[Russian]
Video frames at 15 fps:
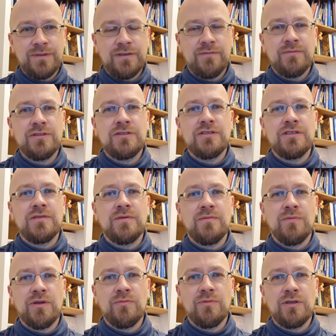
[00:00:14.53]
вместе с ними
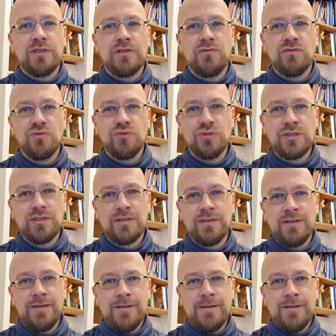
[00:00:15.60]
пропали и вкусы.